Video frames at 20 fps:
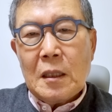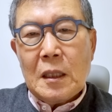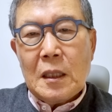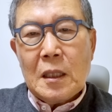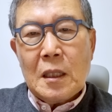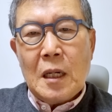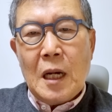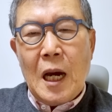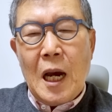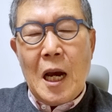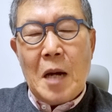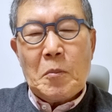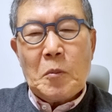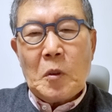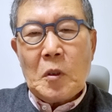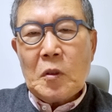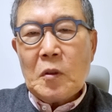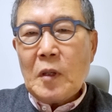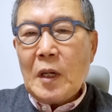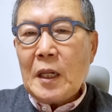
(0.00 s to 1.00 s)
이가
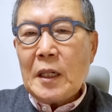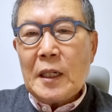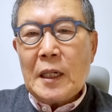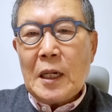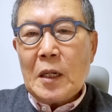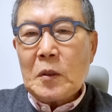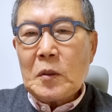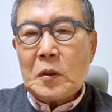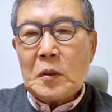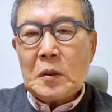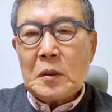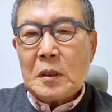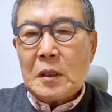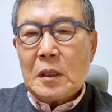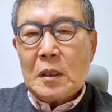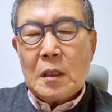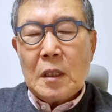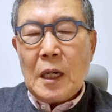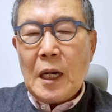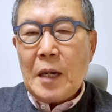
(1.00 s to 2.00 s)
아무것도 아니라고
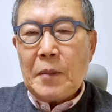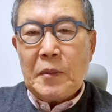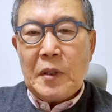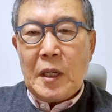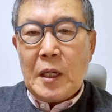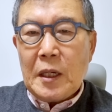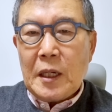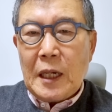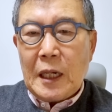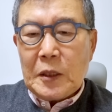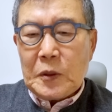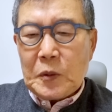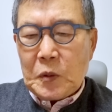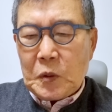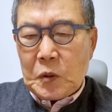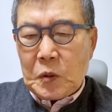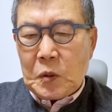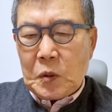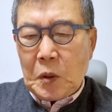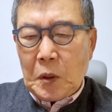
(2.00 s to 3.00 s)
감히 얘기할
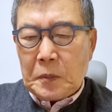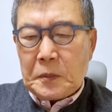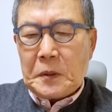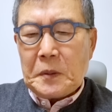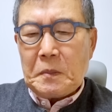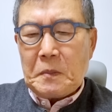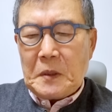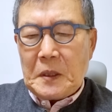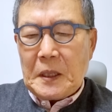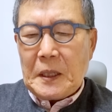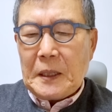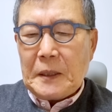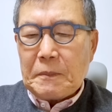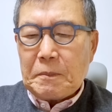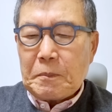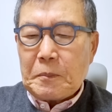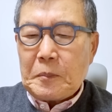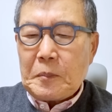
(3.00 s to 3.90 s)
수 없습니다.